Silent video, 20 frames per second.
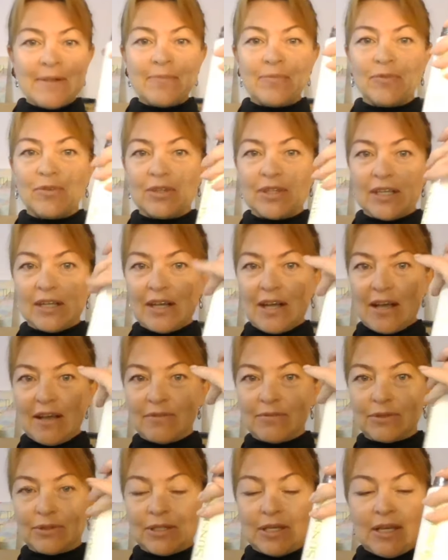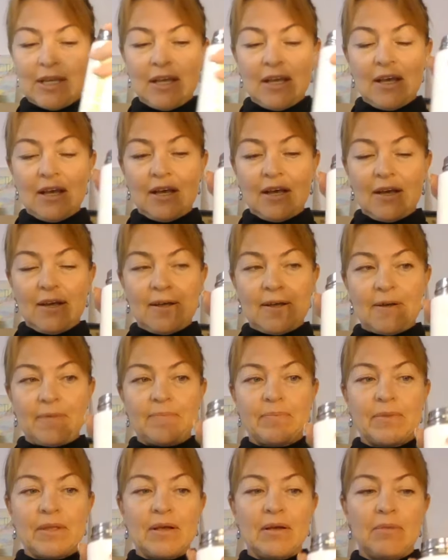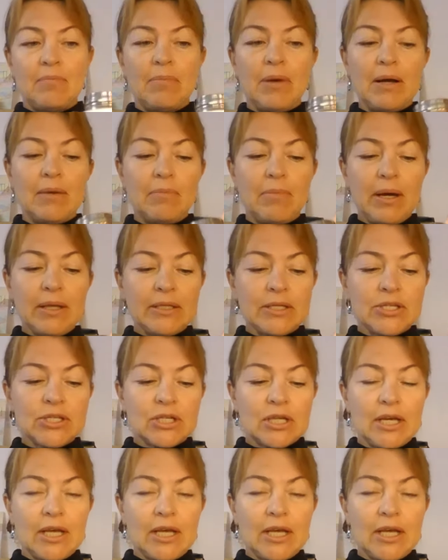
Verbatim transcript: Вот такая вот а, баночка.